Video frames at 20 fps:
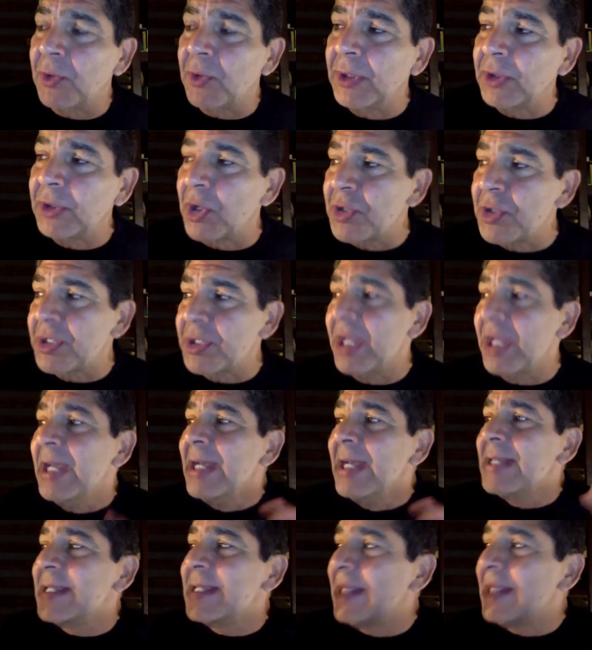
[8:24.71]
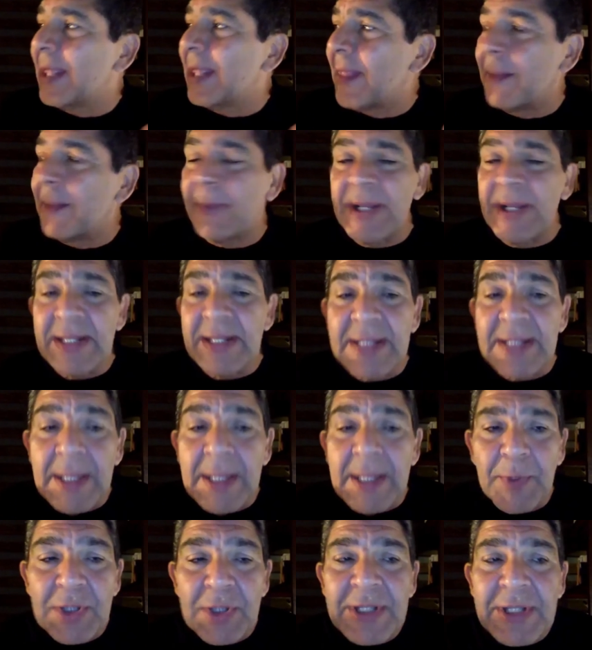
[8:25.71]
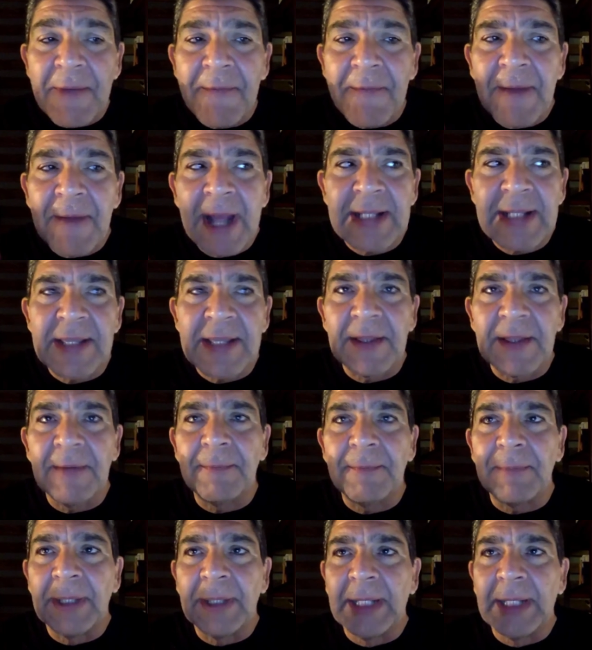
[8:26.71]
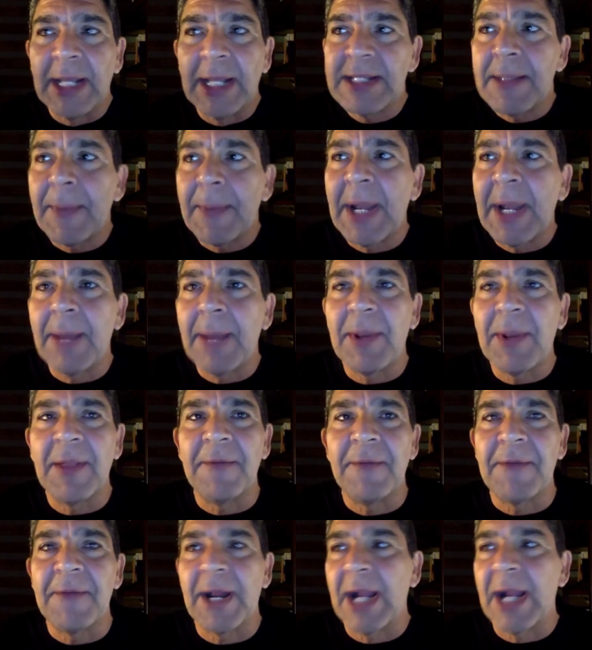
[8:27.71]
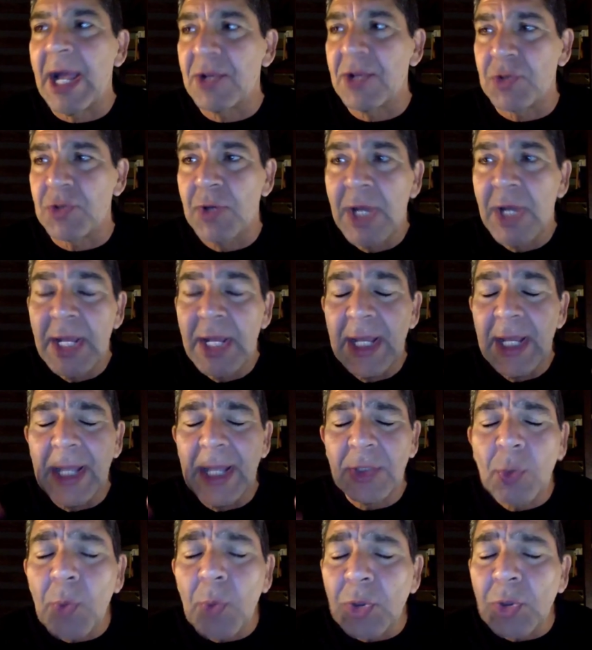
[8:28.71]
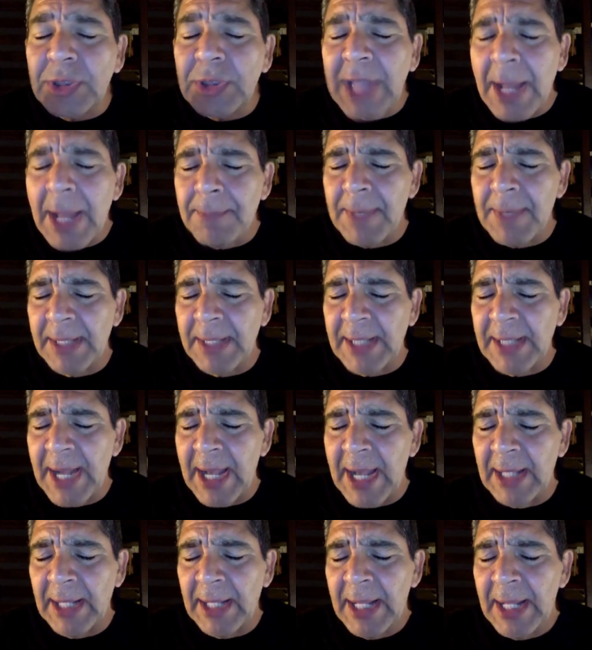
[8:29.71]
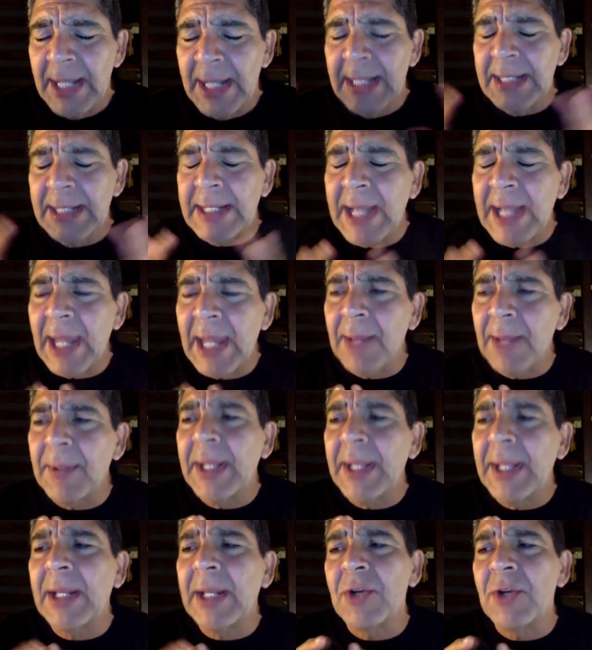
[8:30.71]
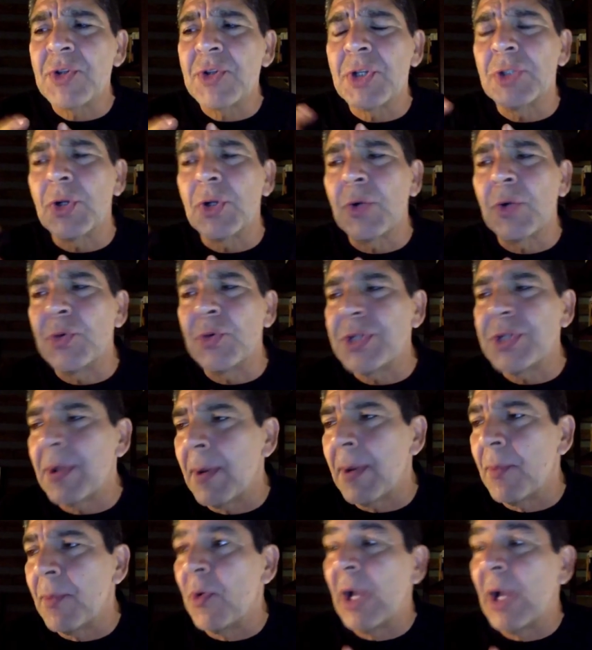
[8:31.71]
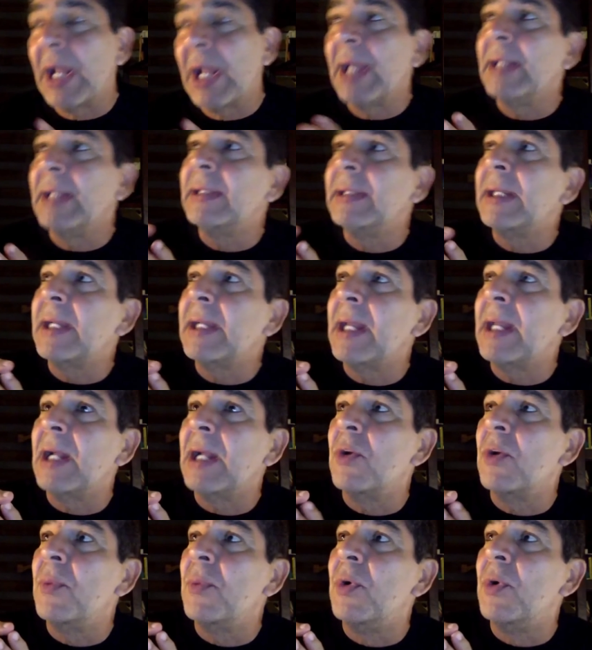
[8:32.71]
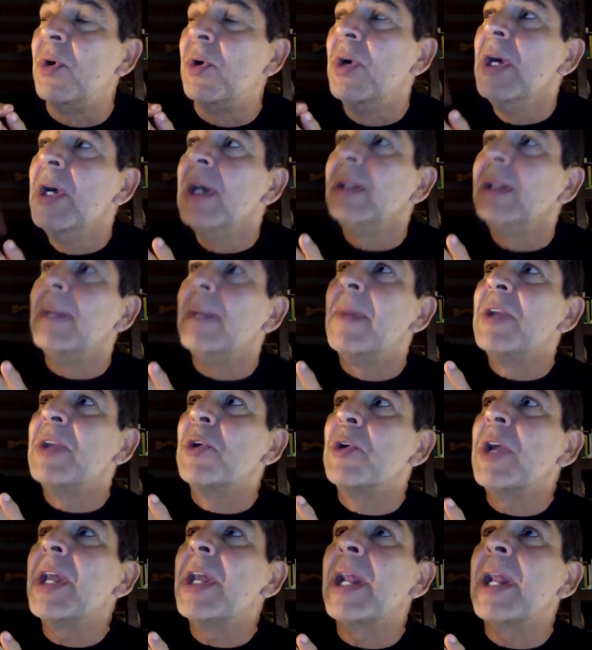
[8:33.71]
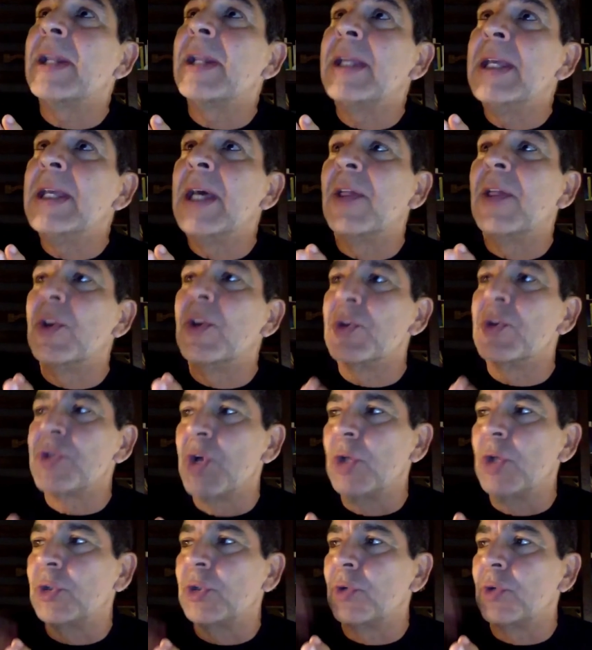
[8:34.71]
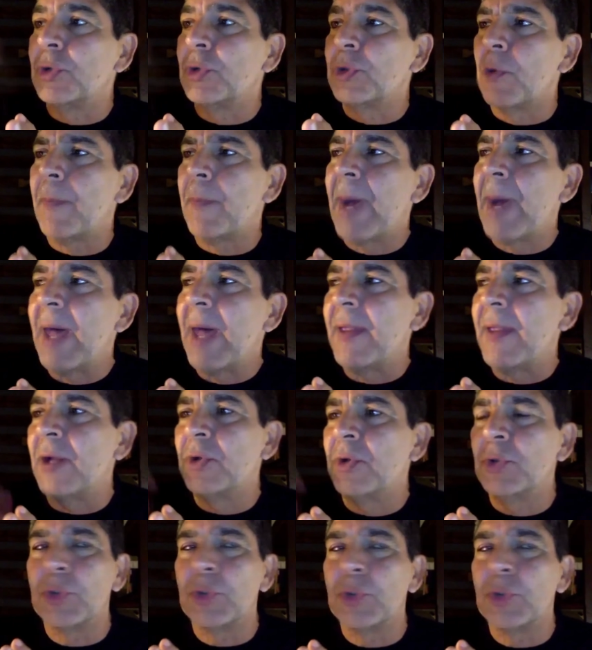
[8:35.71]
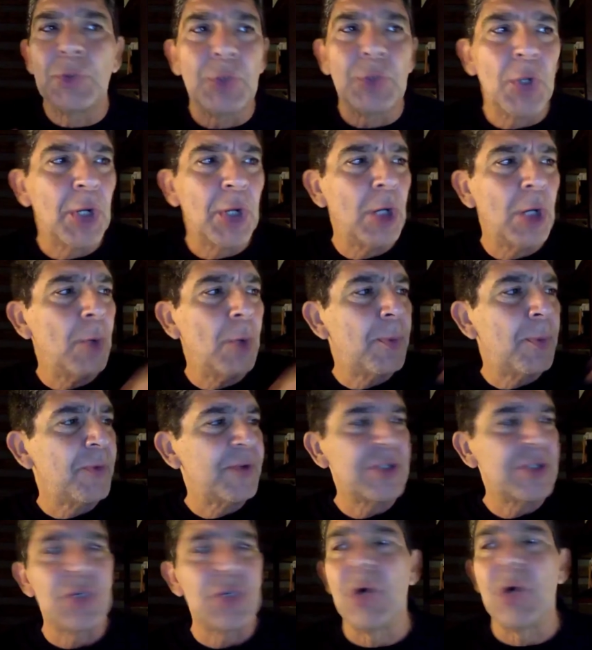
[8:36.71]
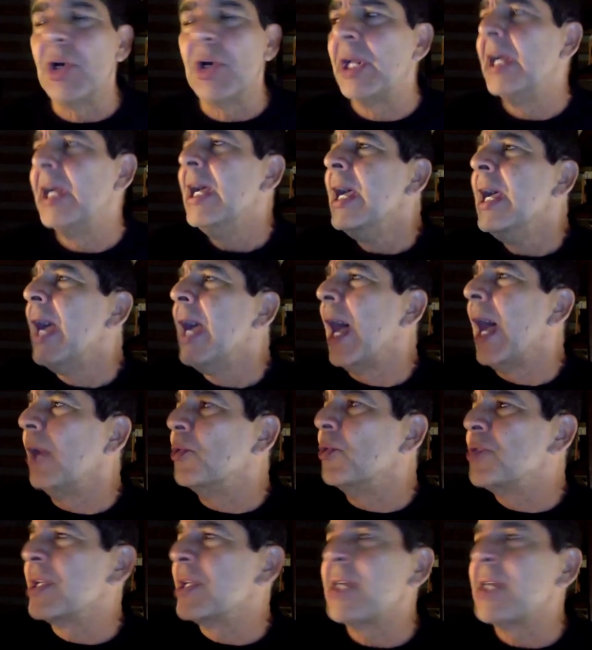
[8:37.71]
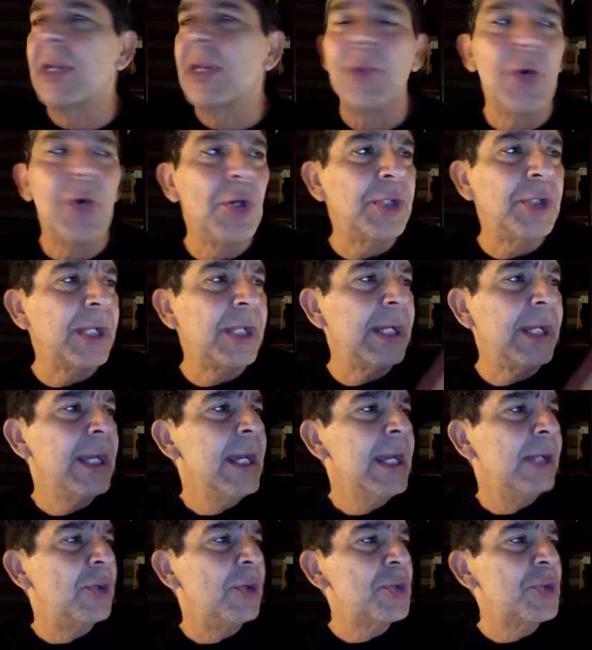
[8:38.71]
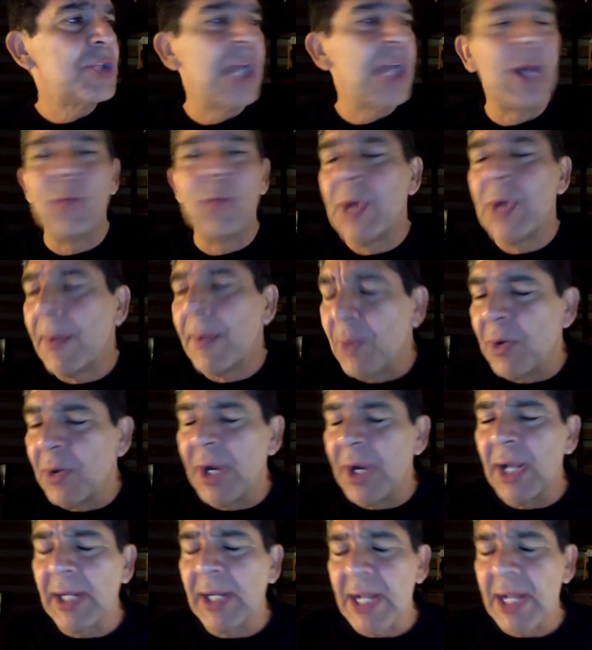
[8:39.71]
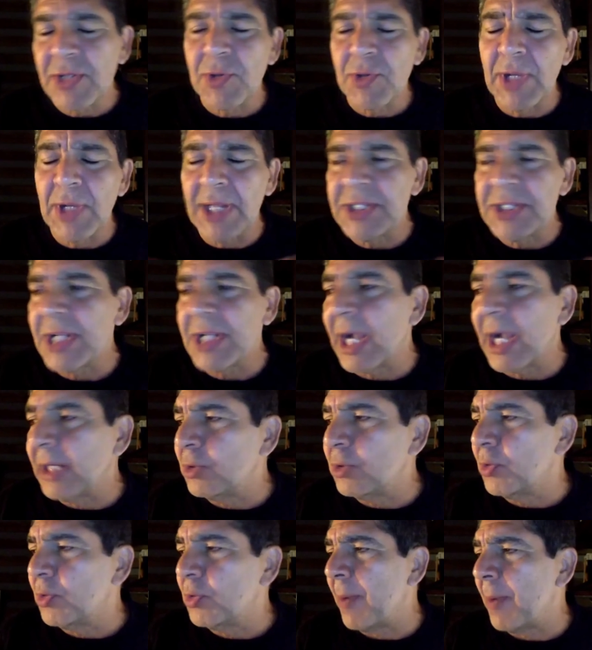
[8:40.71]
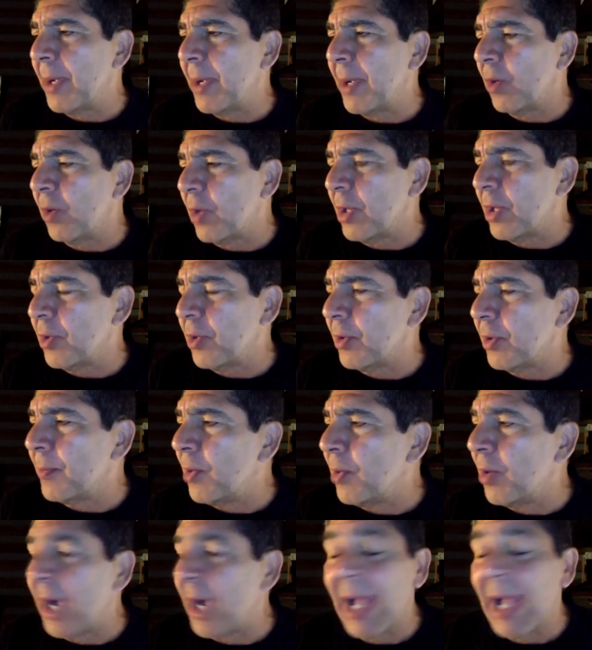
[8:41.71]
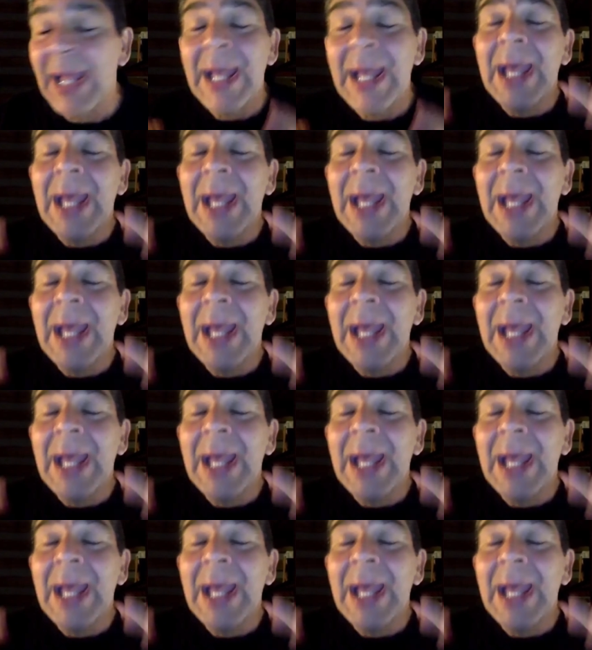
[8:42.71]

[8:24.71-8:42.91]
Entonces, si desde el principio esa frase, de, esa palabra del fracaso estuvo tan marcada y cada vez que nosotros escuchábamos a la gente que eran como de mayor jerarquía de nosotros, nuestros padres, nuestros tutores, los profesores, algún sacerdote, no sé, alguna monja, en el caso de la chica que estudiaban en colegios de monjas,